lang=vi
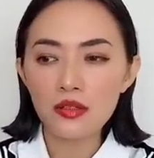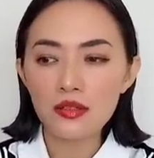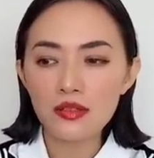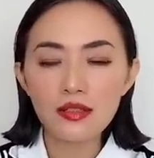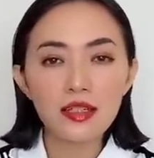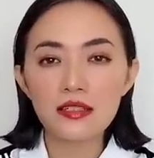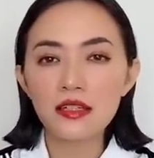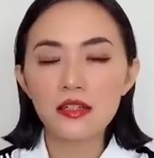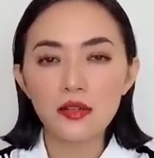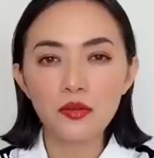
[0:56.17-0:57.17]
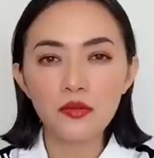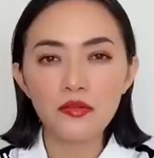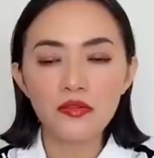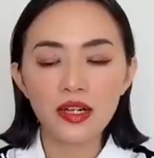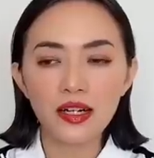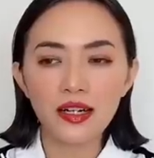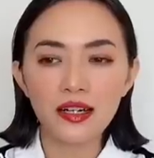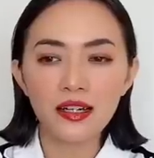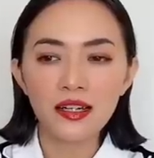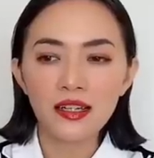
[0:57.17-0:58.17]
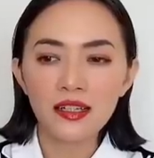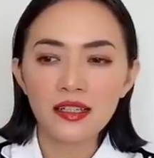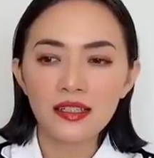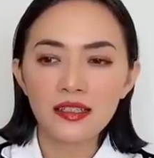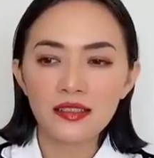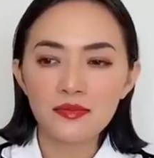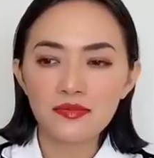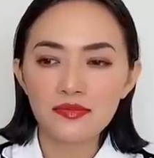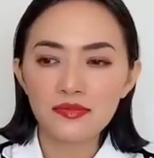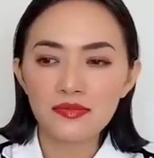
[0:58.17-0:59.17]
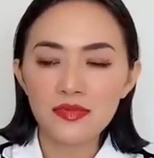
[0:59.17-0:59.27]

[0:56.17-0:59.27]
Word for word: rất là dễ hiểu và um,